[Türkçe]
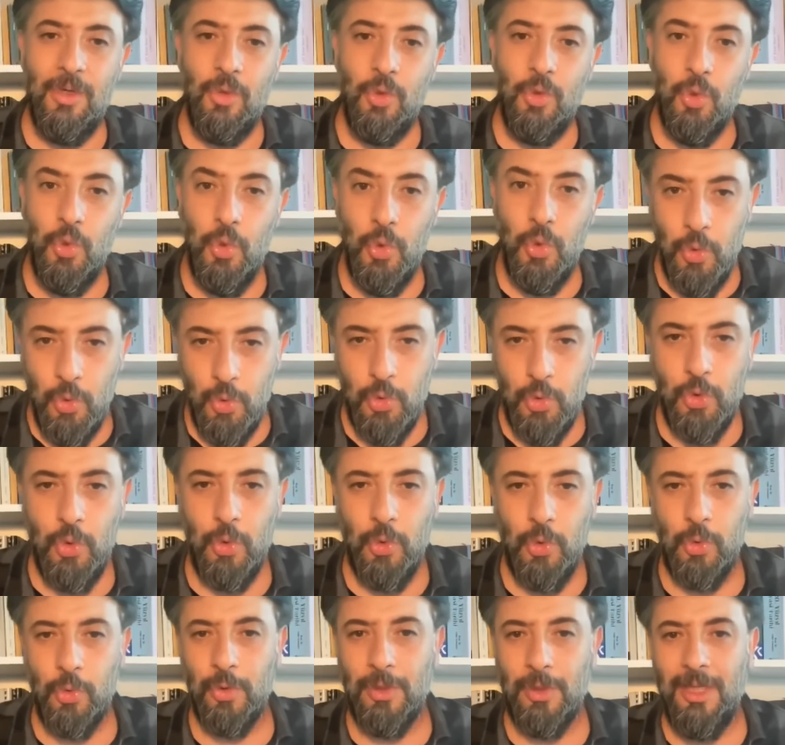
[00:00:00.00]
günün
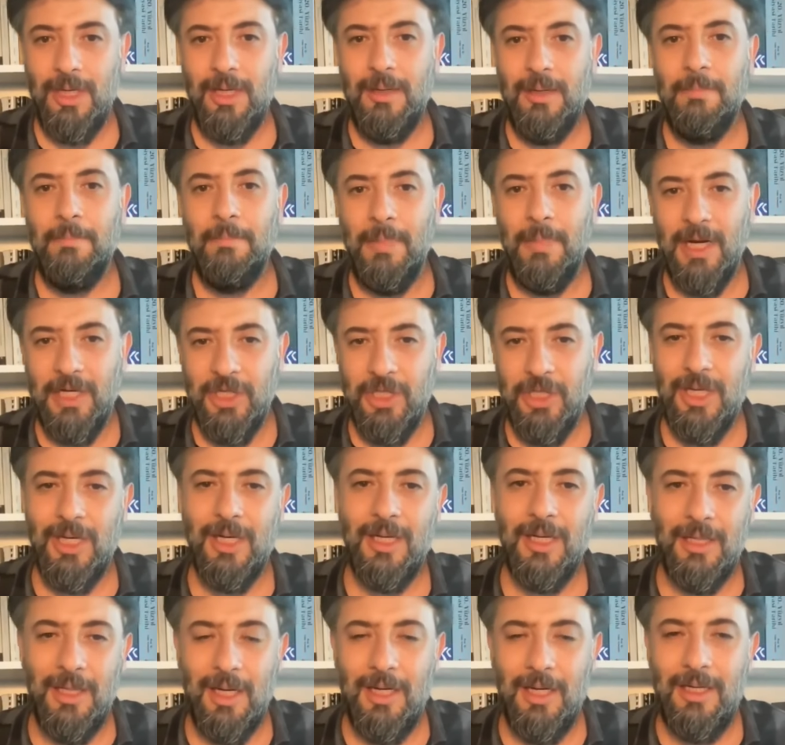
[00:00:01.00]
sonunda başkan
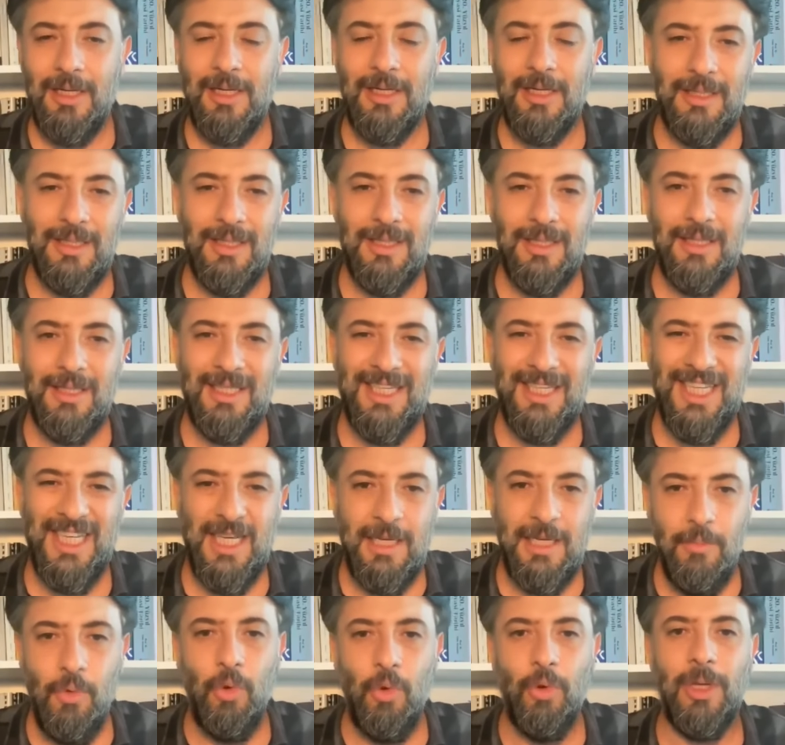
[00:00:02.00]
adaylarının
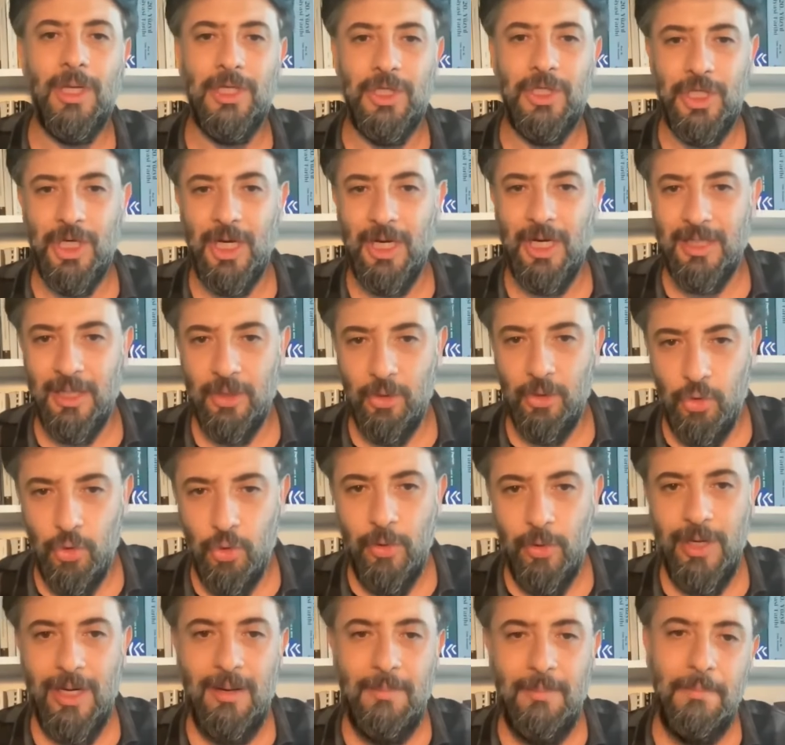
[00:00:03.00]
kim olacağına
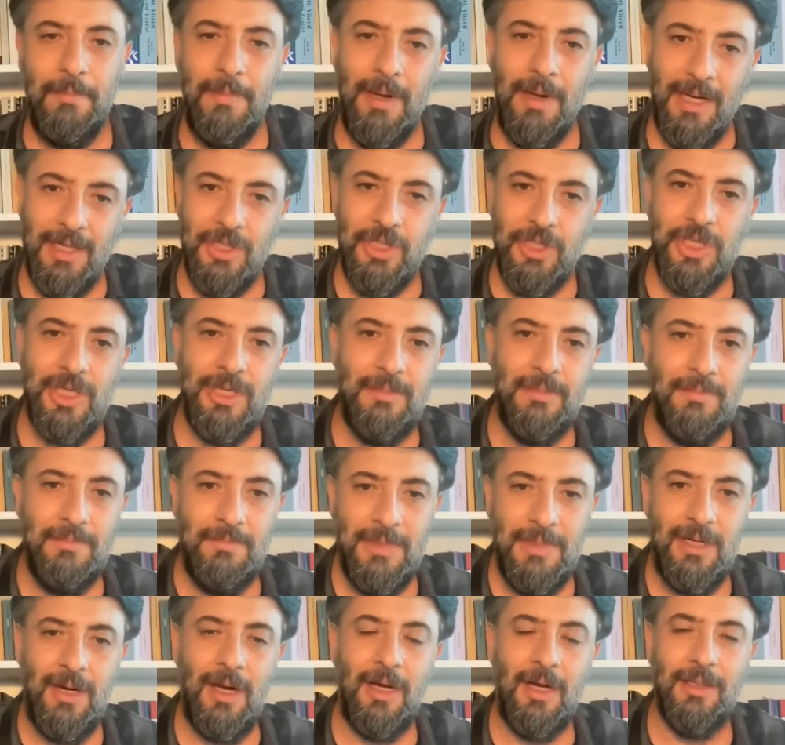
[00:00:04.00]
göre bence
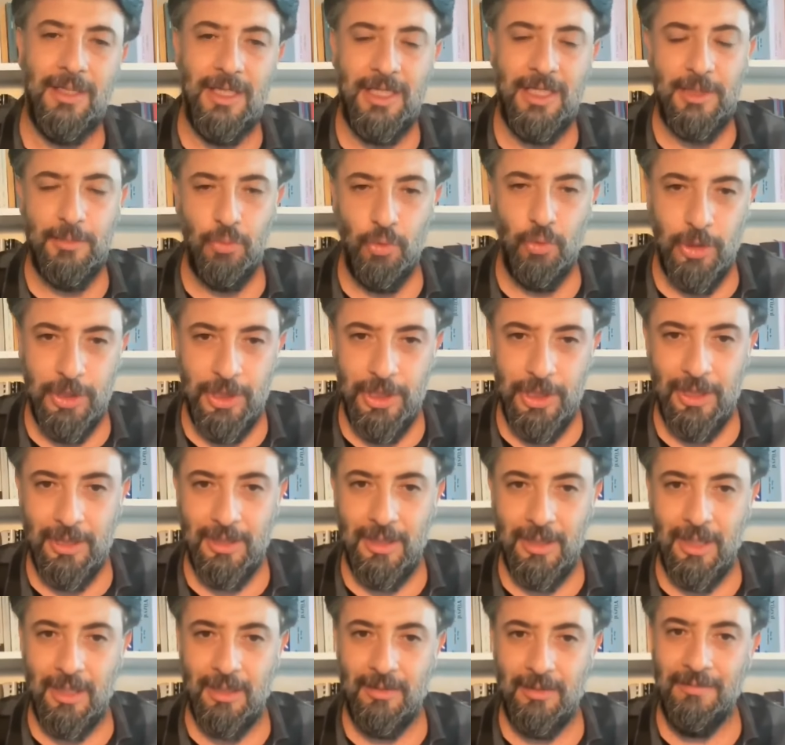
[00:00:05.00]
bir adres
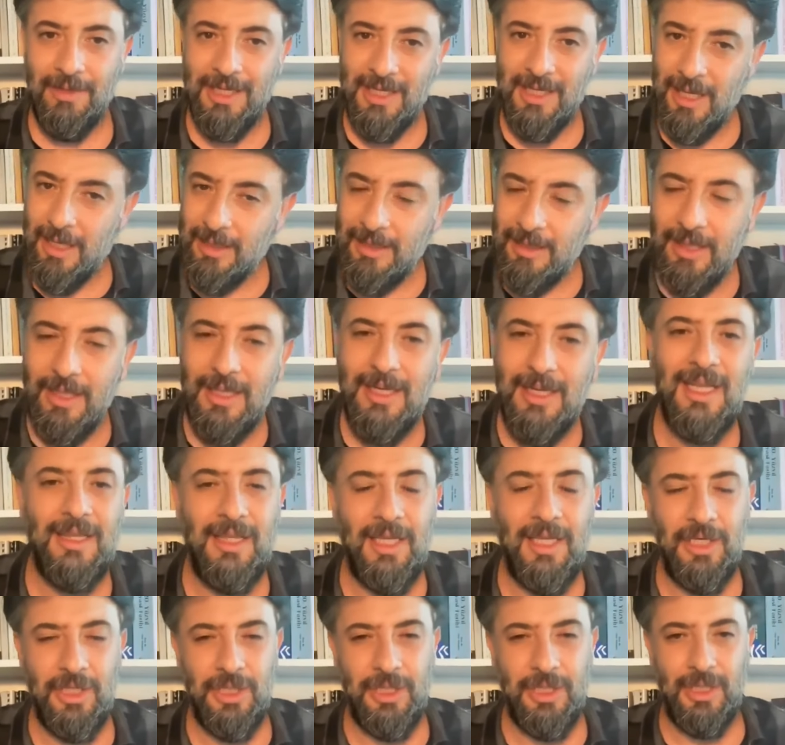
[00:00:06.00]
bulacaklar ve kendilerini
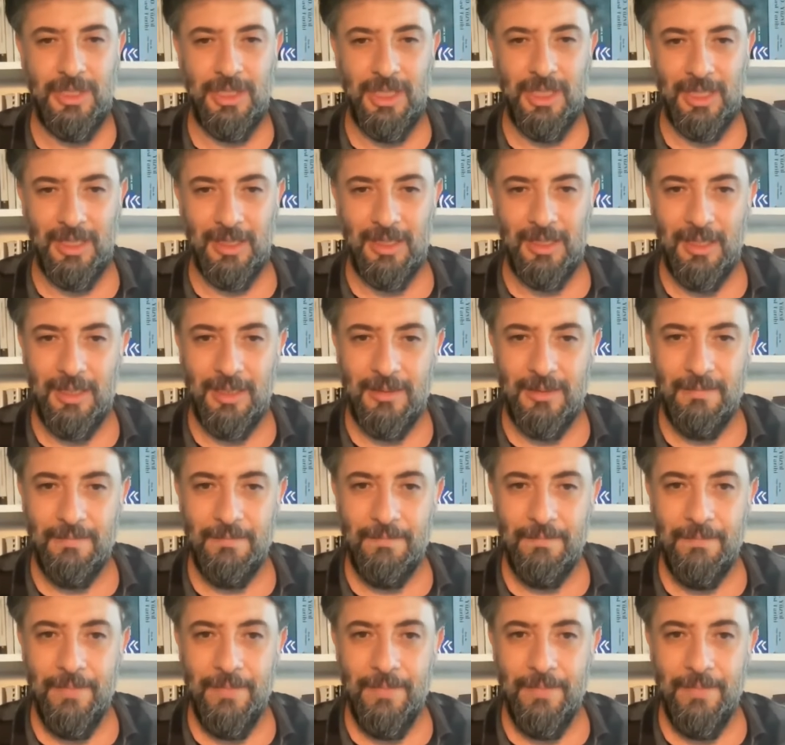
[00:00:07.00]
netleştirecekler.